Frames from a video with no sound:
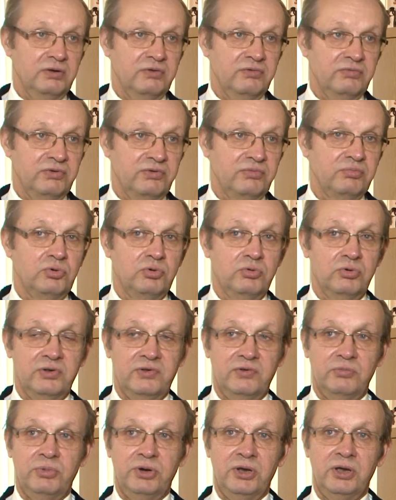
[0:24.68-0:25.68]
С 8
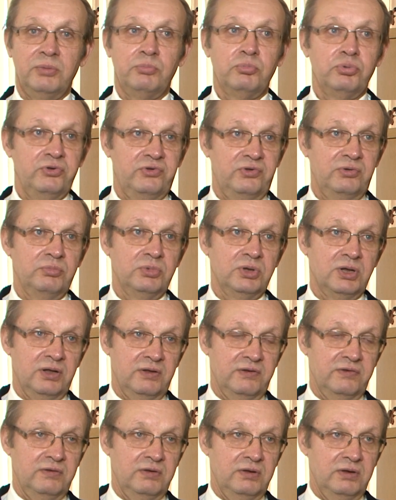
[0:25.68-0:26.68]
октября и по
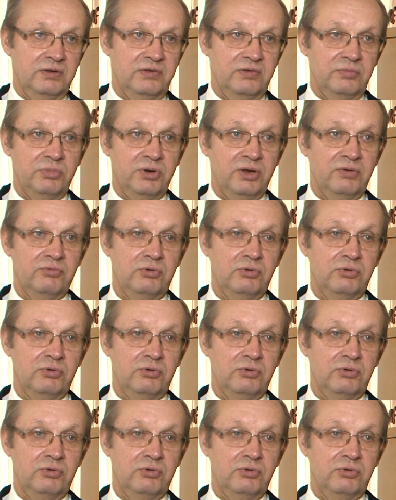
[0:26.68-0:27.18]
17 октября